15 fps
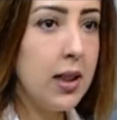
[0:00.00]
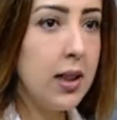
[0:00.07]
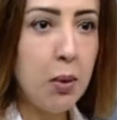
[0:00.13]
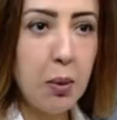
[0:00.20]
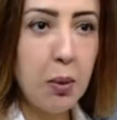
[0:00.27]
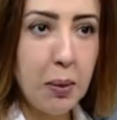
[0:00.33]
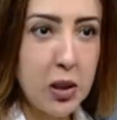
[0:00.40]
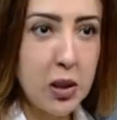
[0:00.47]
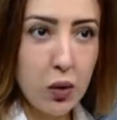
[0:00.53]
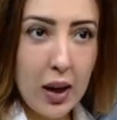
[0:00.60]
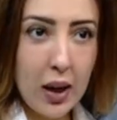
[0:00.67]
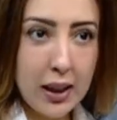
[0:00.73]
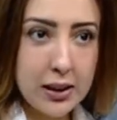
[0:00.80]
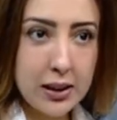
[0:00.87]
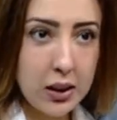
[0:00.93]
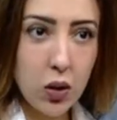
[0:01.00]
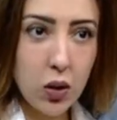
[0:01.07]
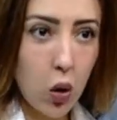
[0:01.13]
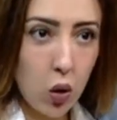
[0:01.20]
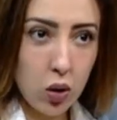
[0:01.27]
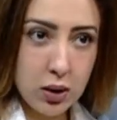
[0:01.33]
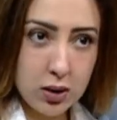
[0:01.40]
ده ما بيبقاش فيه حديد
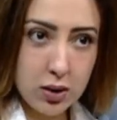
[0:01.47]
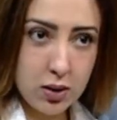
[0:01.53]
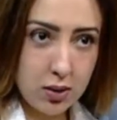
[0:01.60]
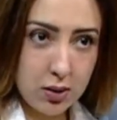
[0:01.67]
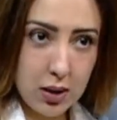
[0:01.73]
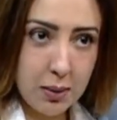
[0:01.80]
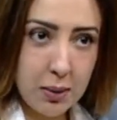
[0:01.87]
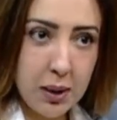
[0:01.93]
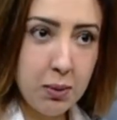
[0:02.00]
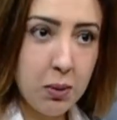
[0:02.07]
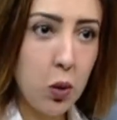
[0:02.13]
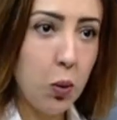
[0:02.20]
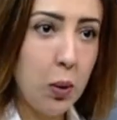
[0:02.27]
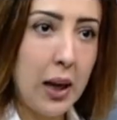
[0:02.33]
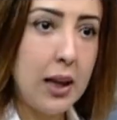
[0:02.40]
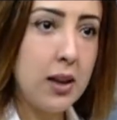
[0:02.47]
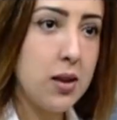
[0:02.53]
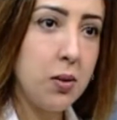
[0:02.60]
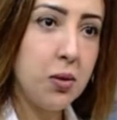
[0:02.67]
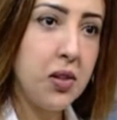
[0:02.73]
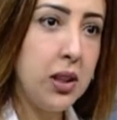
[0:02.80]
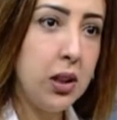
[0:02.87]
خالص تمام
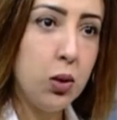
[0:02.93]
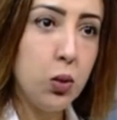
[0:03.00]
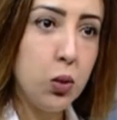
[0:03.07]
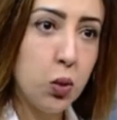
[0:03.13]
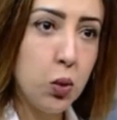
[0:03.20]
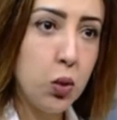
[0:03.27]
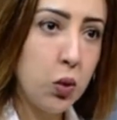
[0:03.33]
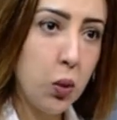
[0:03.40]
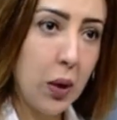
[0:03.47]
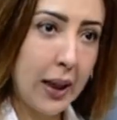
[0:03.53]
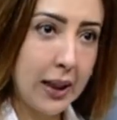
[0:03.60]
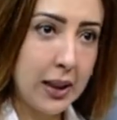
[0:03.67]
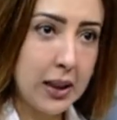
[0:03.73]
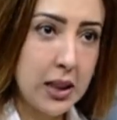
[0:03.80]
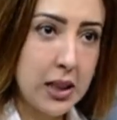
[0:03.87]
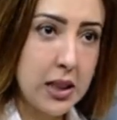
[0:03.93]
وبالعكس فيه دهون وحاجات